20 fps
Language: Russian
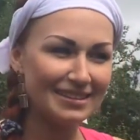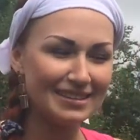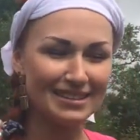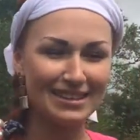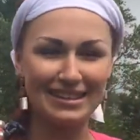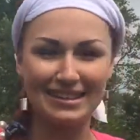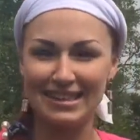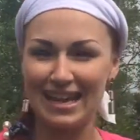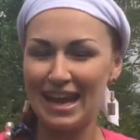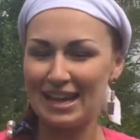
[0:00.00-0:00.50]

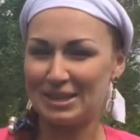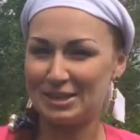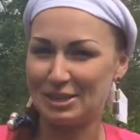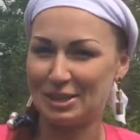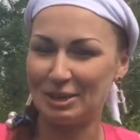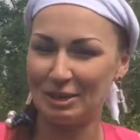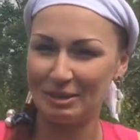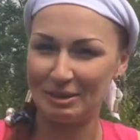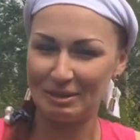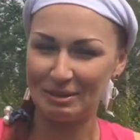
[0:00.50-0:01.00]
Сказать,
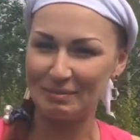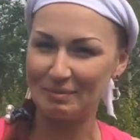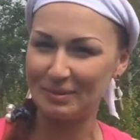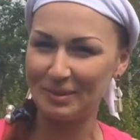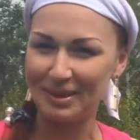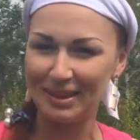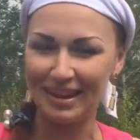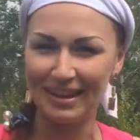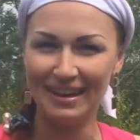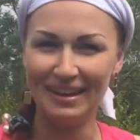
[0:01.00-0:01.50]
что это
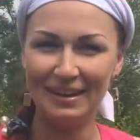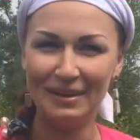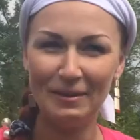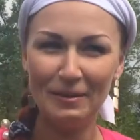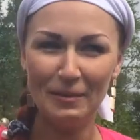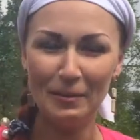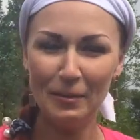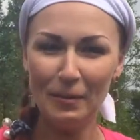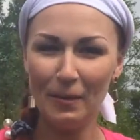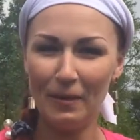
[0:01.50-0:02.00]
было...
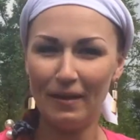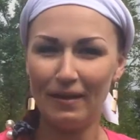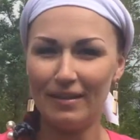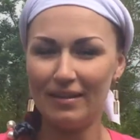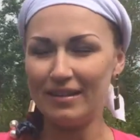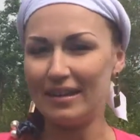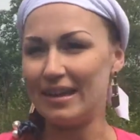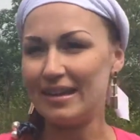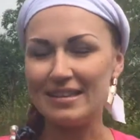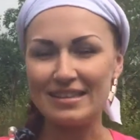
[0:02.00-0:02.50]

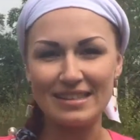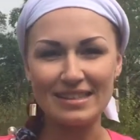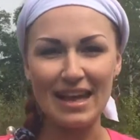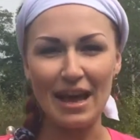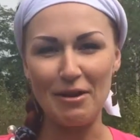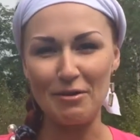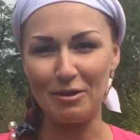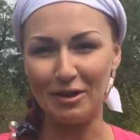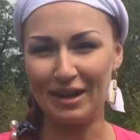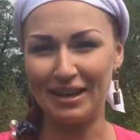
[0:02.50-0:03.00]
Я не
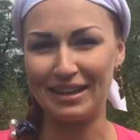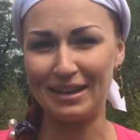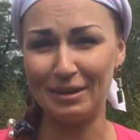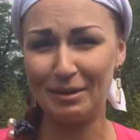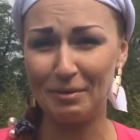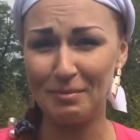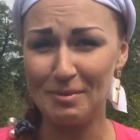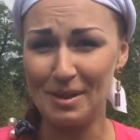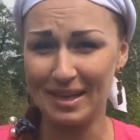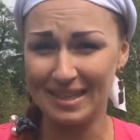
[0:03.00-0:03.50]
знаю,
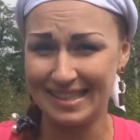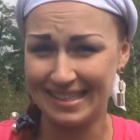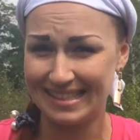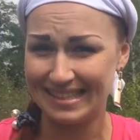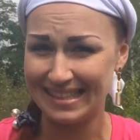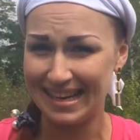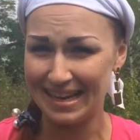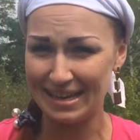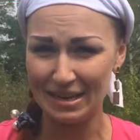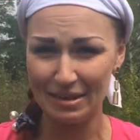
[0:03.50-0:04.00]
никаких у меня
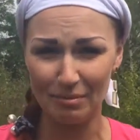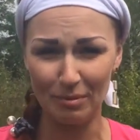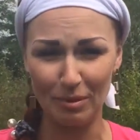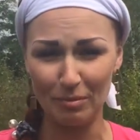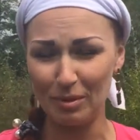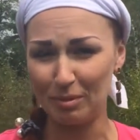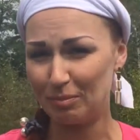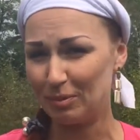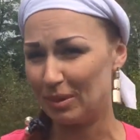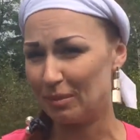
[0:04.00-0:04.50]
сознания не
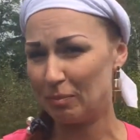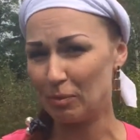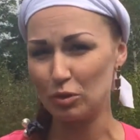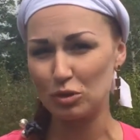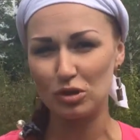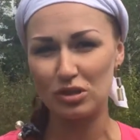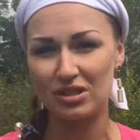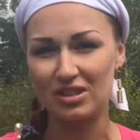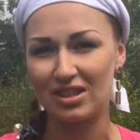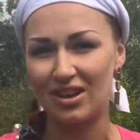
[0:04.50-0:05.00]
было, мне было
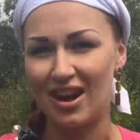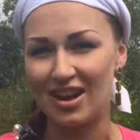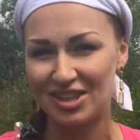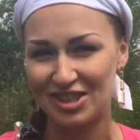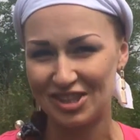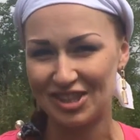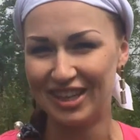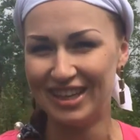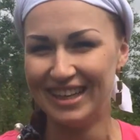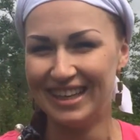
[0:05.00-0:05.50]
просто
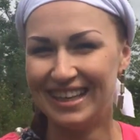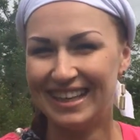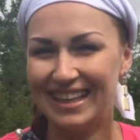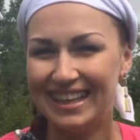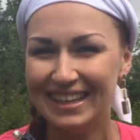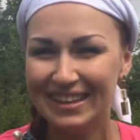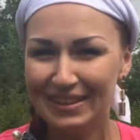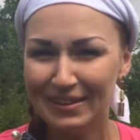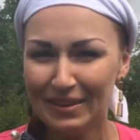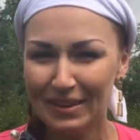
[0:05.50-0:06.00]
страшно.
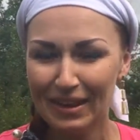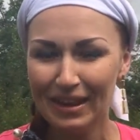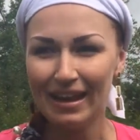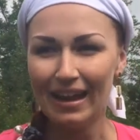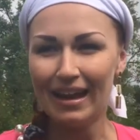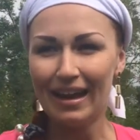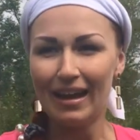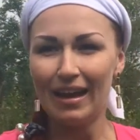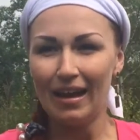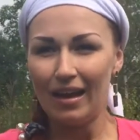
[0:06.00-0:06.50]

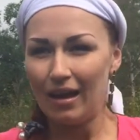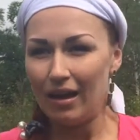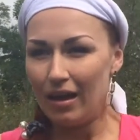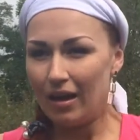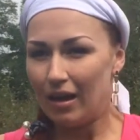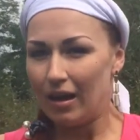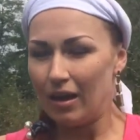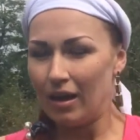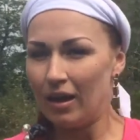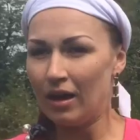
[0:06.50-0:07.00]
Ну
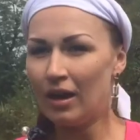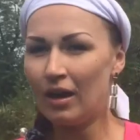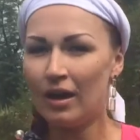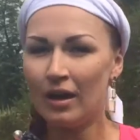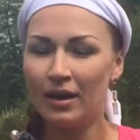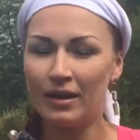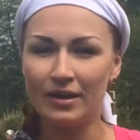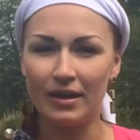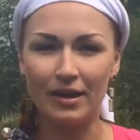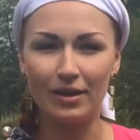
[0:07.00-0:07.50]
ты не
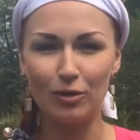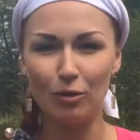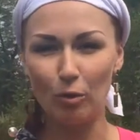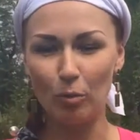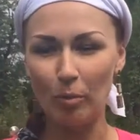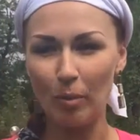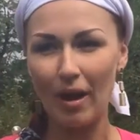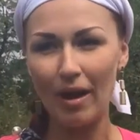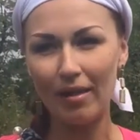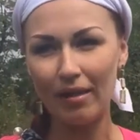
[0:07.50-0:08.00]
упала. Я не
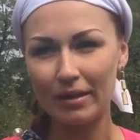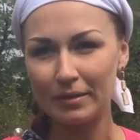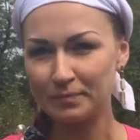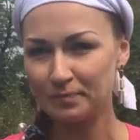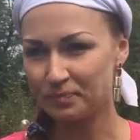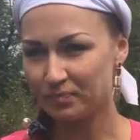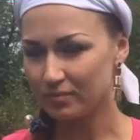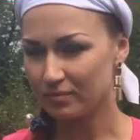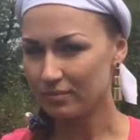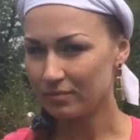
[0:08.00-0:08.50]

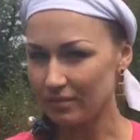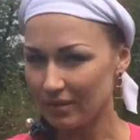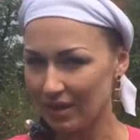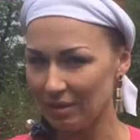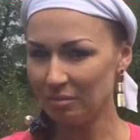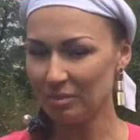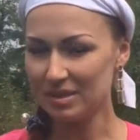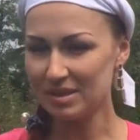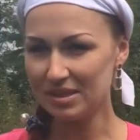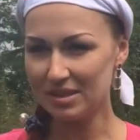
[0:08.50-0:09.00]
упала.
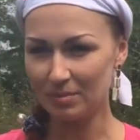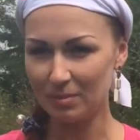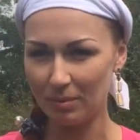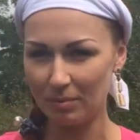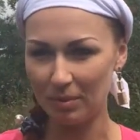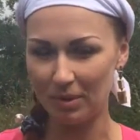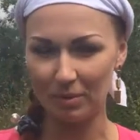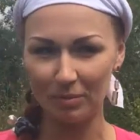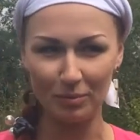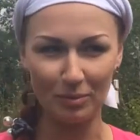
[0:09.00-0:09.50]

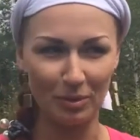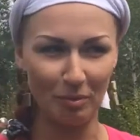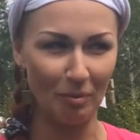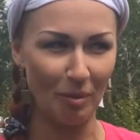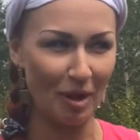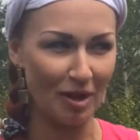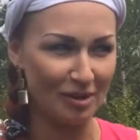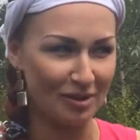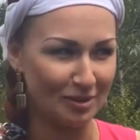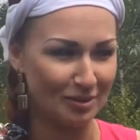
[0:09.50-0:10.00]
Спасибо моему
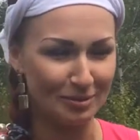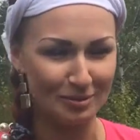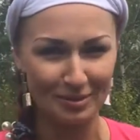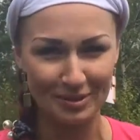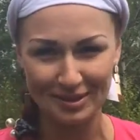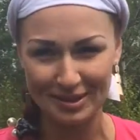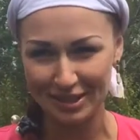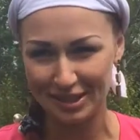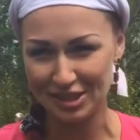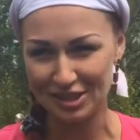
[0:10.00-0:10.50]
напарнику
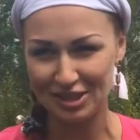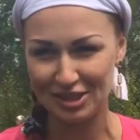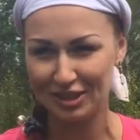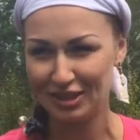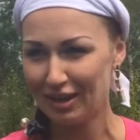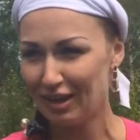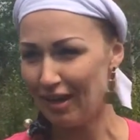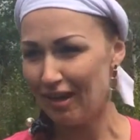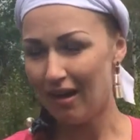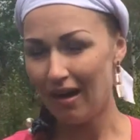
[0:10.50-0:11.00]

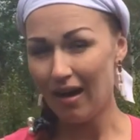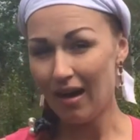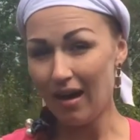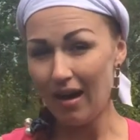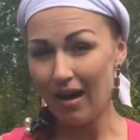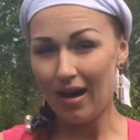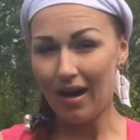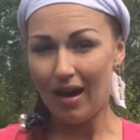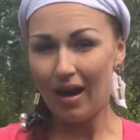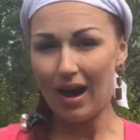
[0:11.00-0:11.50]
Надежде.
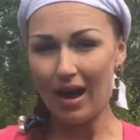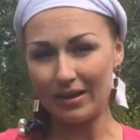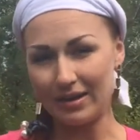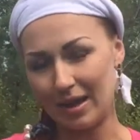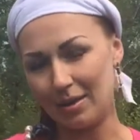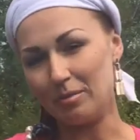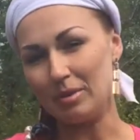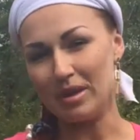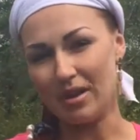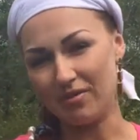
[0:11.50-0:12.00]

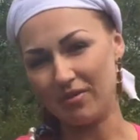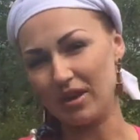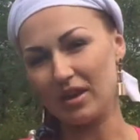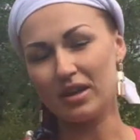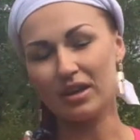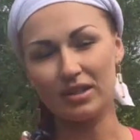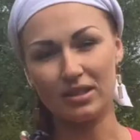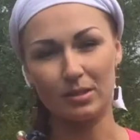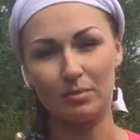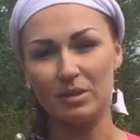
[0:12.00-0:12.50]
Она меня в
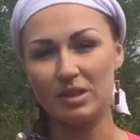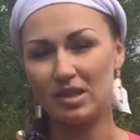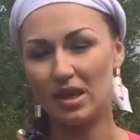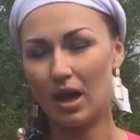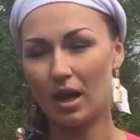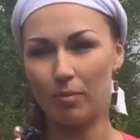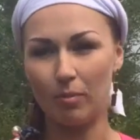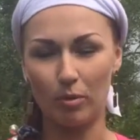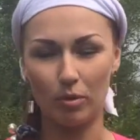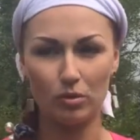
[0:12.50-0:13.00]
каких-то
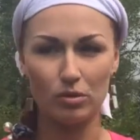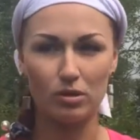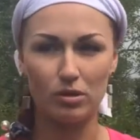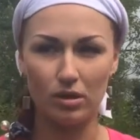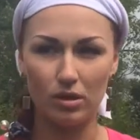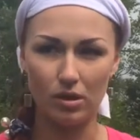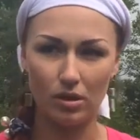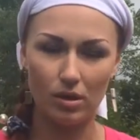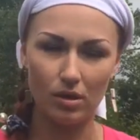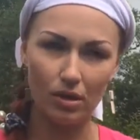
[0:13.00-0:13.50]
местах
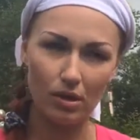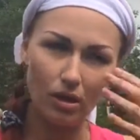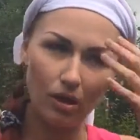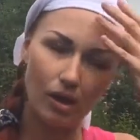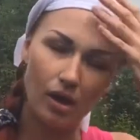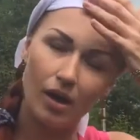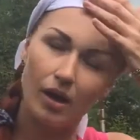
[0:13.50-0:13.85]
просто